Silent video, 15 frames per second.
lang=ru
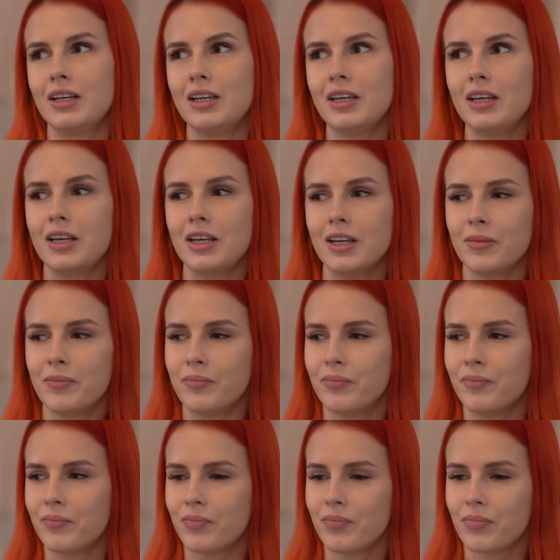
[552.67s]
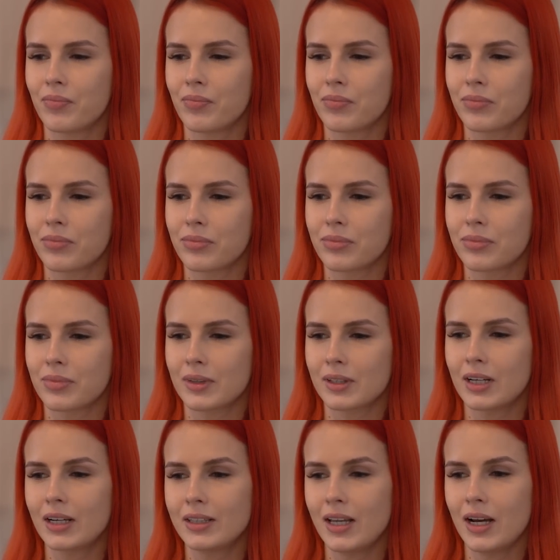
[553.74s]
И
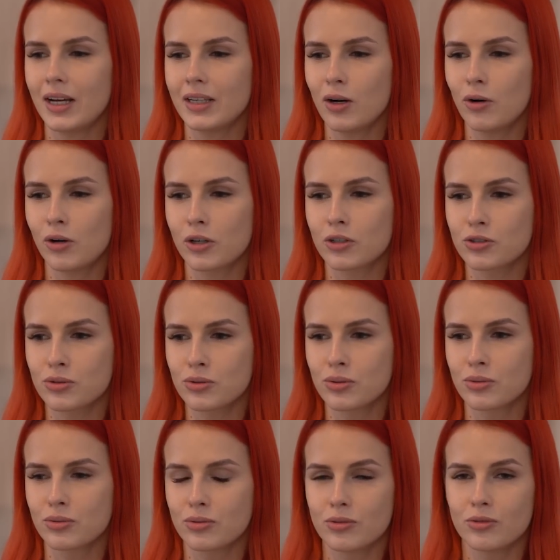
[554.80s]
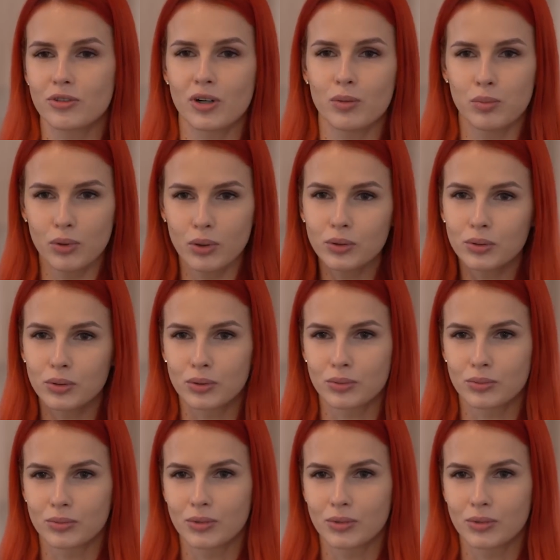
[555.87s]
когда я ухожу в работу,